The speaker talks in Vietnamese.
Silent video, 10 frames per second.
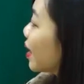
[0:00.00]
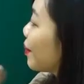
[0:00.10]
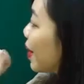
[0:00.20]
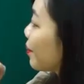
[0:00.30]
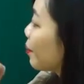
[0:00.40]
em
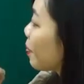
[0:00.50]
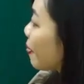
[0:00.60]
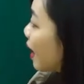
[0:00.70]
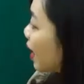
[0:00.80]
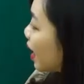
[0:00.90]
ạ.
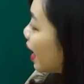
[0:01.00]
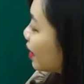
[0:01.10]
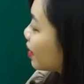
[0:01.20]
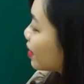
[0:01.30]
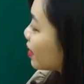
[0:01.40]

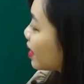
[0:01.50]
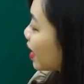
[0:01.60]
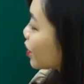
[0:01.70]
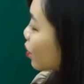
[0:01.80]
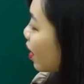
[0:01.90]
And the
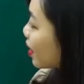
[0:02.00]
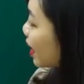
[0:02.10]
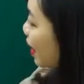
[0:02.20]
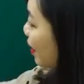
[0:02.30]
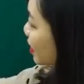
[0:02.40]
next one,
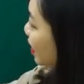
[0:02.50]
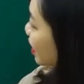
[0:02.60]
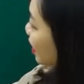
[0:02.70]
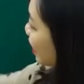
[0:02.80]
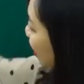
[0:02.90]
à bạn trai
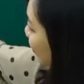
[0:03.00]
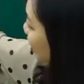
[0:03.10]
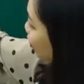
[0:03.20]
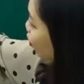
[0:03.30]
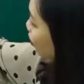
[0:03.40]
này hai bạn
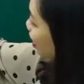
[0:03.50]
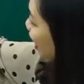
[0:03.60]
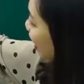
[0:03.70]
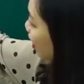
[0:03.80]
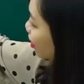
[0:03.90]
này cũng
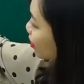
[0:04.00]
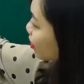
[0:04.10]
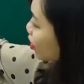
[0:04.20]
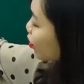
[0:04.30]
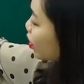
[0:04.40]
khá
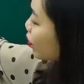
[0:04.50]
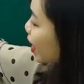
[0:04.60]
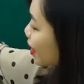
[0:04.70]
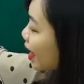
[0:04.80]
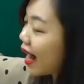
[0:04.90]
có nhiều
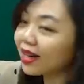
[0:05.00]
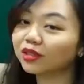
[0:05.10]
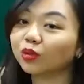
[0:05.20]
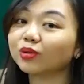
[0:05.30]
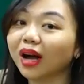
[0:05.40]
nét khá là
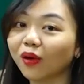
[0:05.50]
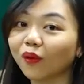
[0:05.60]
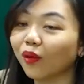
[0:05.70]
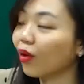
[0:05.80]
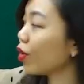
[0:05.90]
giống nhau,
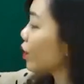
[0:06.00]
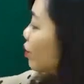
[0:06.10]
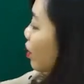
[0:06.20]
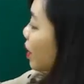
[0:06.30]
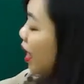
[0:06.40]
đúng
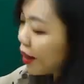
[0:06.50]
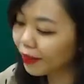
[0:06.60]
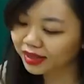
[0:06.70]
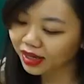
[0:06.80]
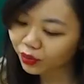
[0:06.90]
không?
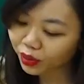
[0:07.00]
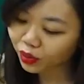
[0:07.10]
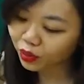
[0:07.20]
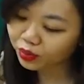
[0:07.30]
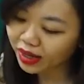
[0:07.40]
Bạn trai cuối
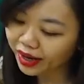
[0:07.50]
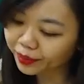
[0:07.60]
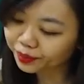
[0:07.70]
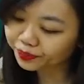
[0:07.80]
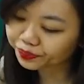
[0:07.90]
cùng
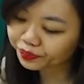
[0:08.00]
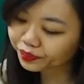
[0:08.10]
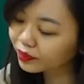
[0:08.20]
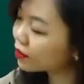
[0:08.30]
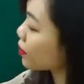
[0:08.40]
này
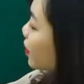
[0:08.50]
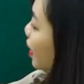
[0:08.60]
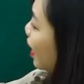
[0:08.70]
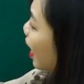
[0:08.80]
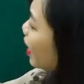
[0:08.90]

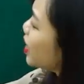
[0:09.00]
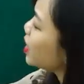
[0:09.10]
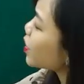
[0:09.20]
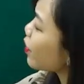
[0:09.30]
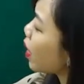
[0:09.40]
à
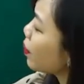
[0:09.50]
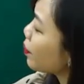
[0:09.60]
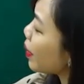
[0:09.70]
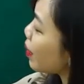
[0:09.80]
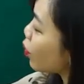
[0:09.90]
he's from
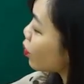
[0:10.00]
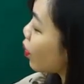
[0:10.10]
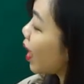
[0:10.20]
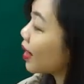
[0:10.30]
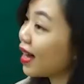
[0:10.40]
em cũng
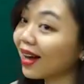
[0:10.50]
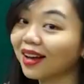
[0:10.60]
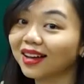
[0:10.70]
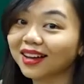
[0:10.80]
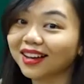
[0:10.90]
đoán là
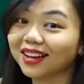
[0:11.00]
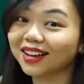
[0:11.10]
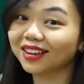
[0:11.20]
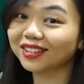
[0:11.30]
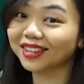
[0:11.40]

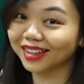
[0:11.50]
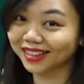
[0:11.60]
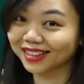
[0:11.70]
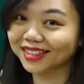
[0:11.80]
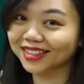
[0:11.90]
có thể
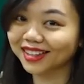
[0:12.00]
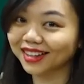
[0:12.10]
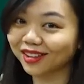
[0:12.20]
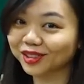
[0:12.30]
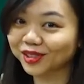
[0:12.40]
England à,
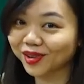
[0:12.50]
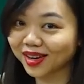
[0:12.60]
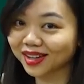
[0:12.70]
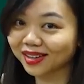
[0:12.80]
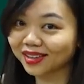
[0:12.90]

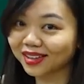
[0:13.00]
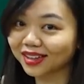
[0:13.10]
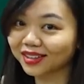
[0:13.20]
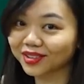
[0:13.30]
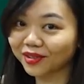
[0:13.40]
Australia,
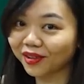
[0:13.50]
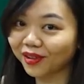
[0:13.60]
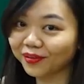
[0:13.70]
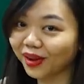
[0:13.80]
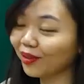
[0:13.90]

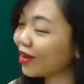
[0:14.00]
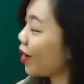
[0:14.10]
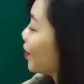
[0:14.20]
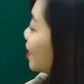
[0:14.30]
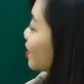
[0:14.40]
Europe. Oh
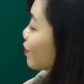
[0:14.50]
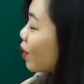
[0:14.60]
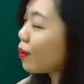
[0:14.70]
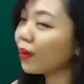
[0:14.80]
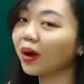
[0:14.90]
no, he's from